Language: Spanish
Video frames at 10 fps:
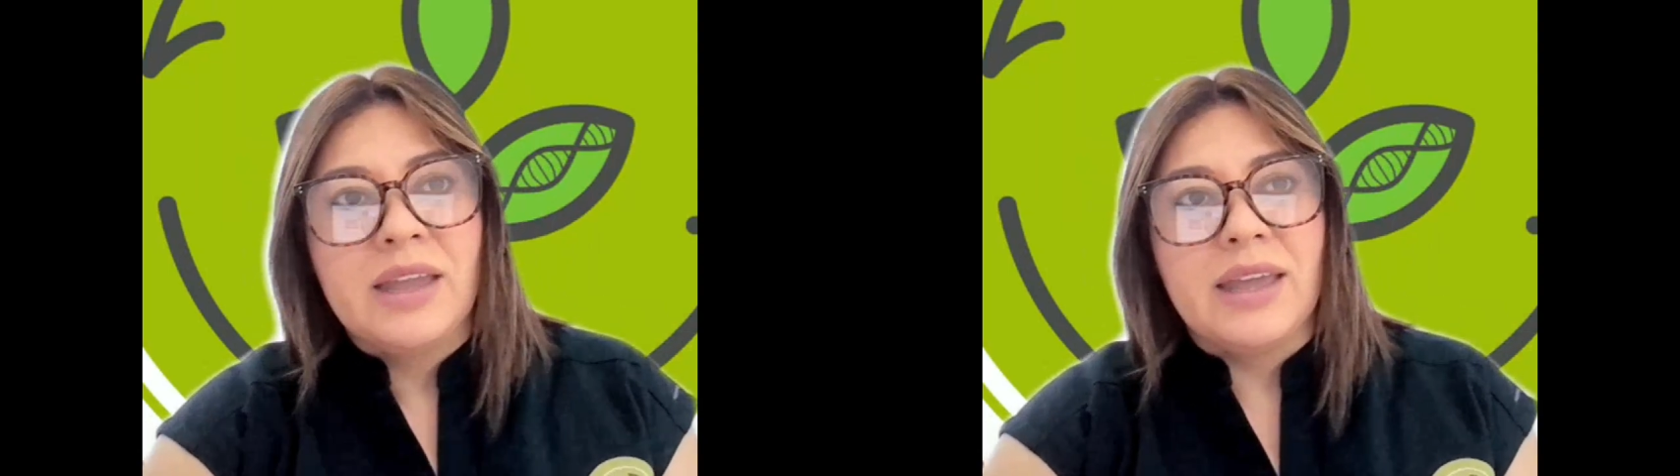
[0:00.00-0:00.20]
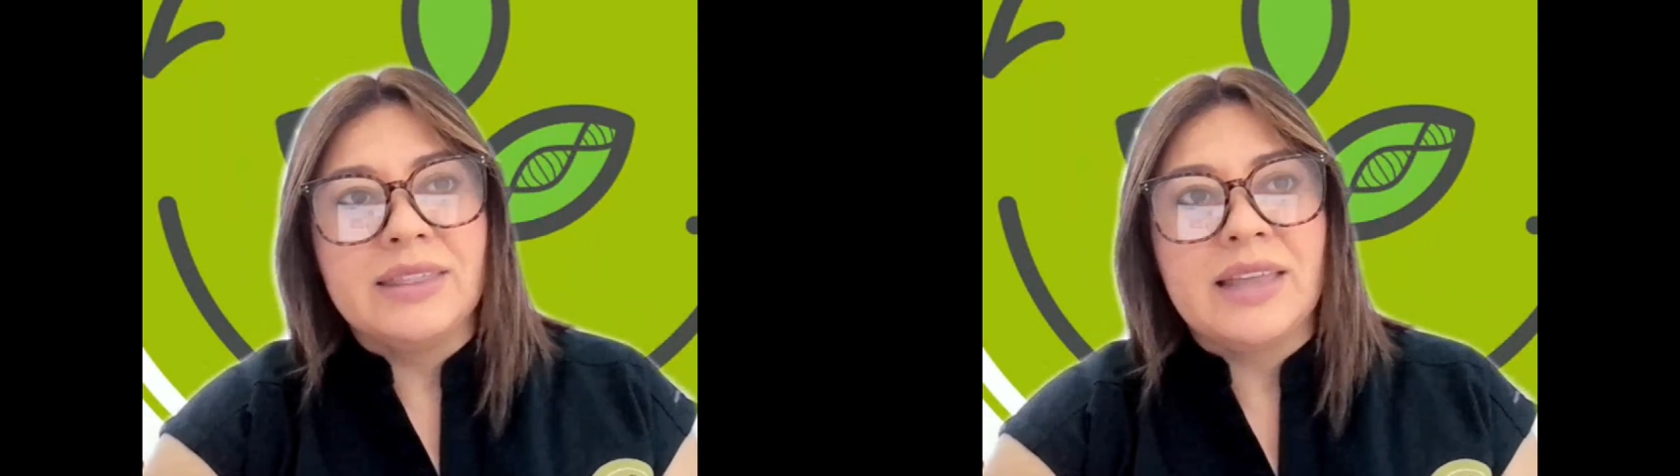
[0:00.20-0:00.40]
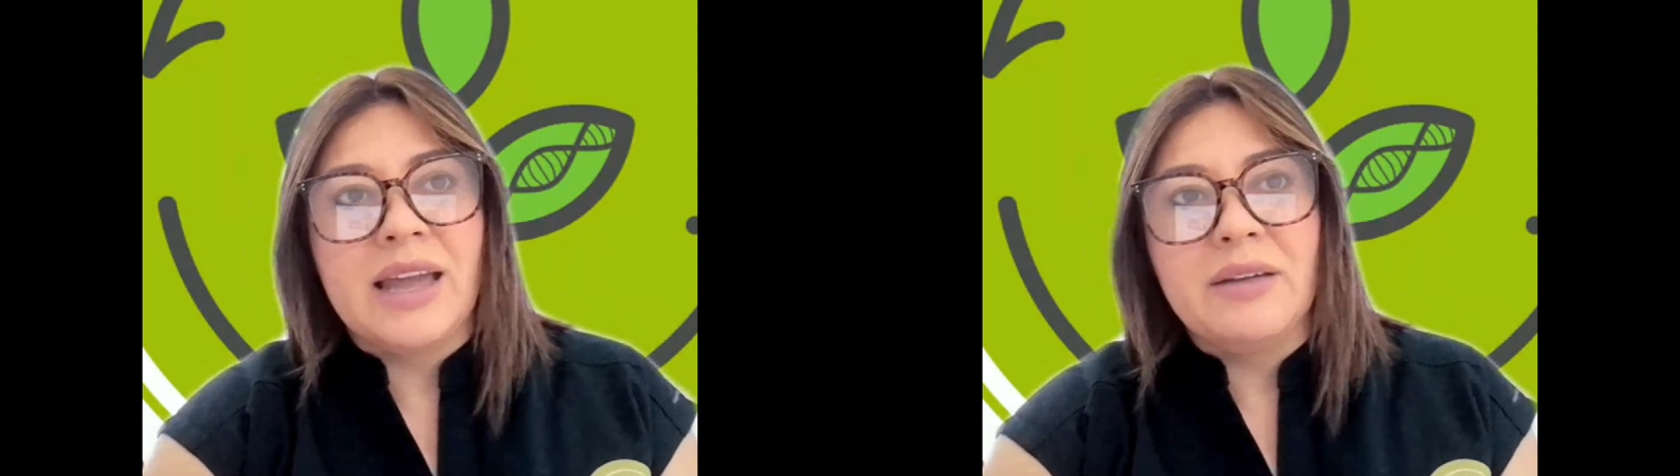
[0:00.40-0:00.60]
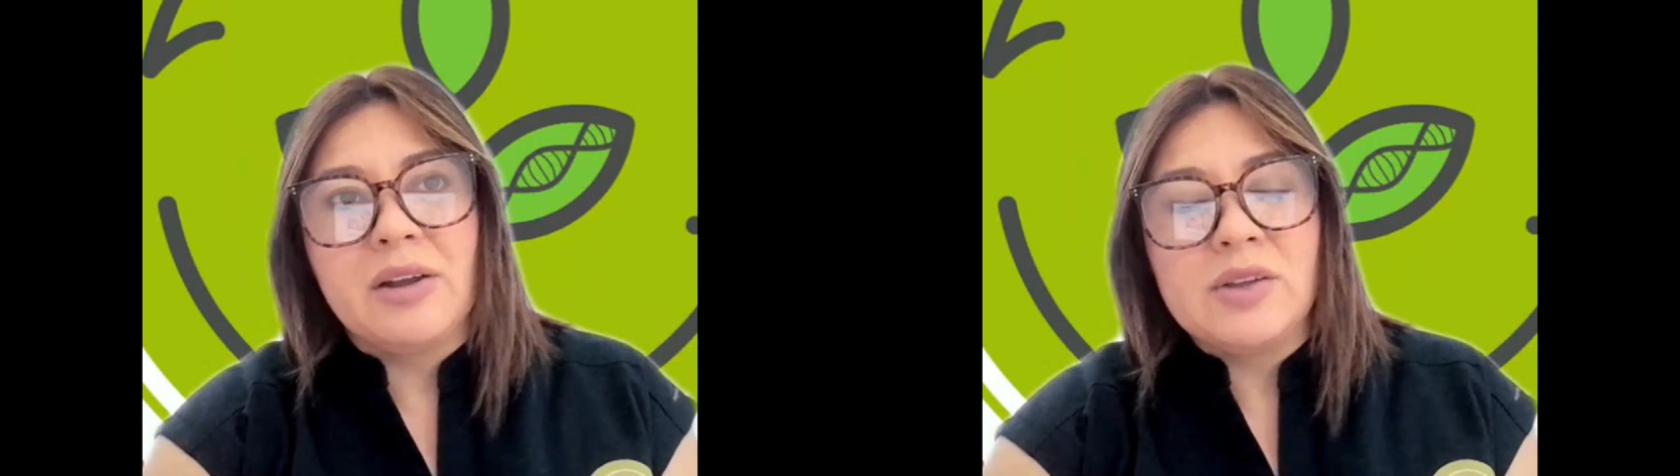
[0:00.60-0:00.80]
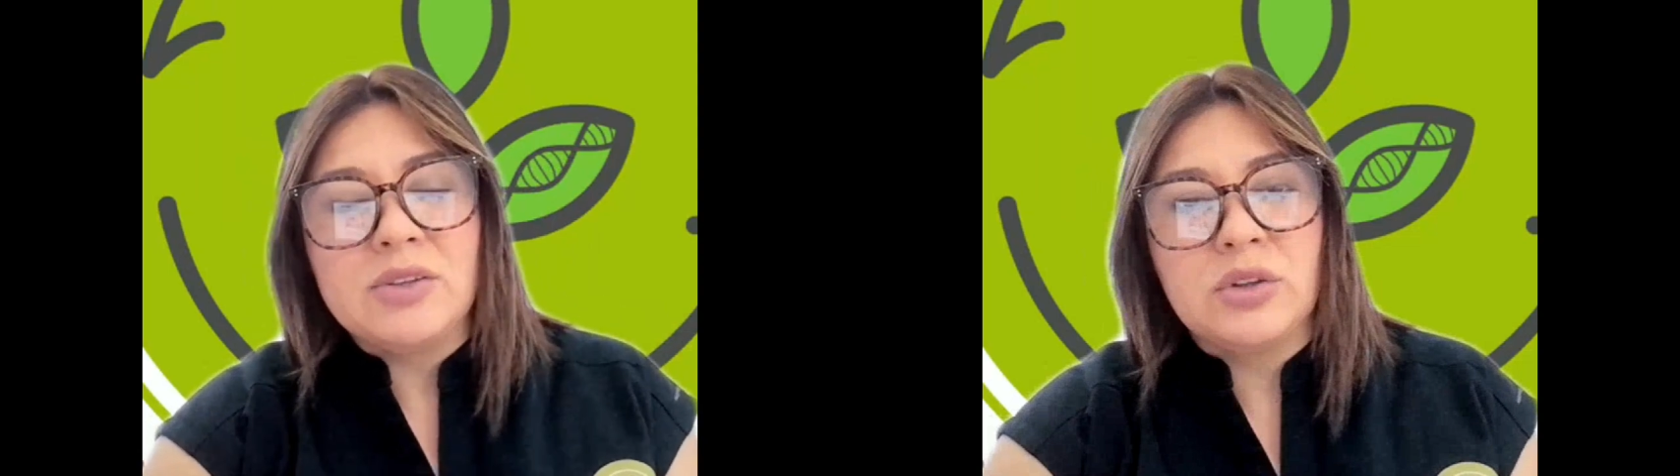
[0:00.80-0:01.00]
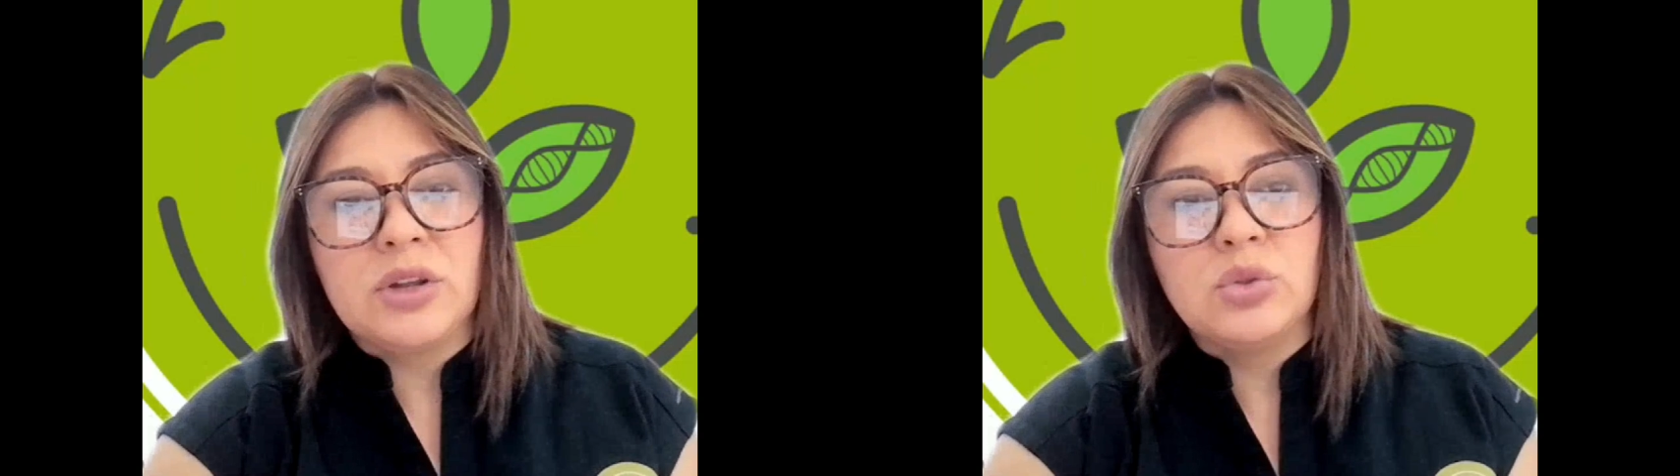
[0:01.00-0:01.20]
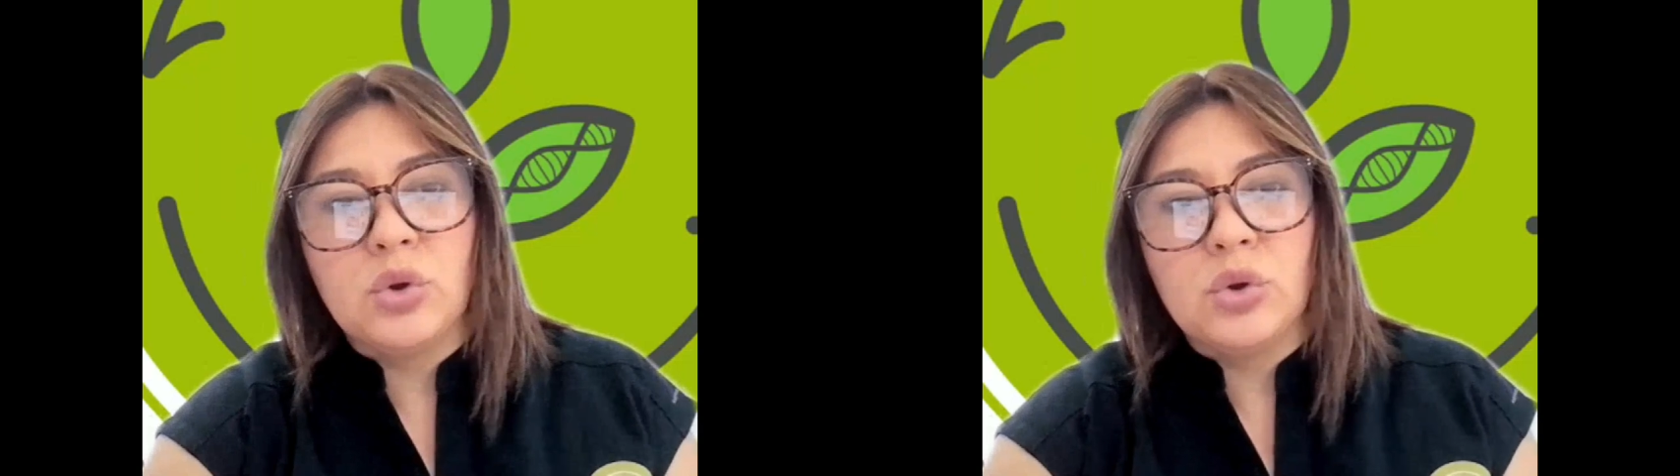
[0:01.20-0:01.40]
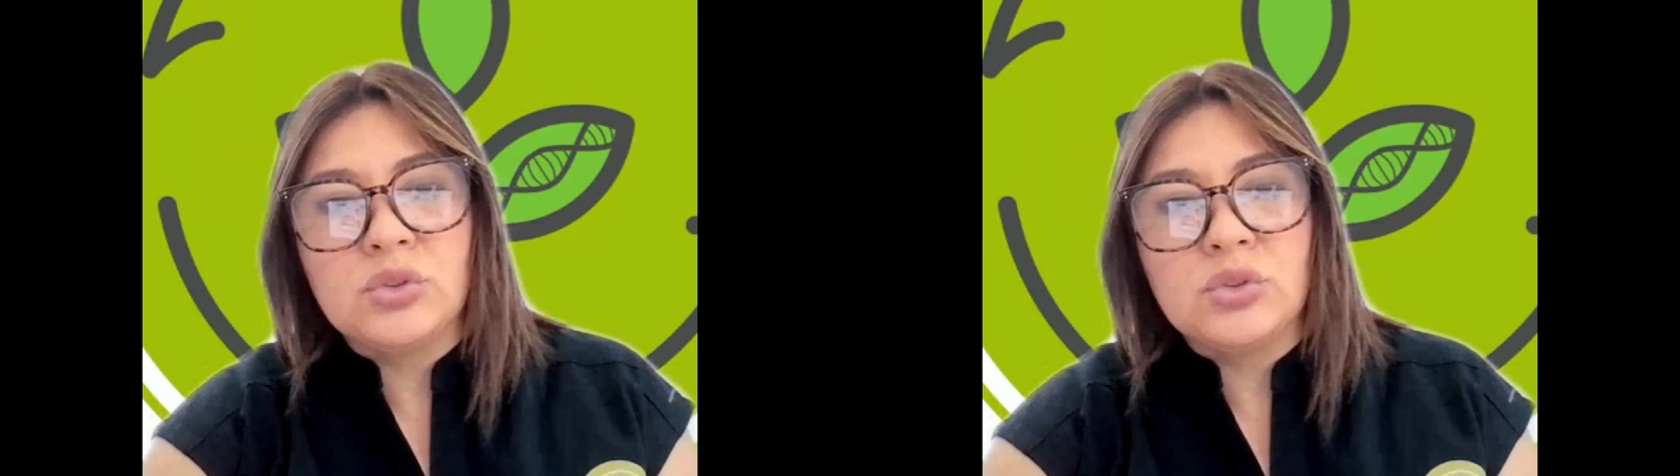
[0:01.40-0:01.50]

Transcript: Estas evaluaciones no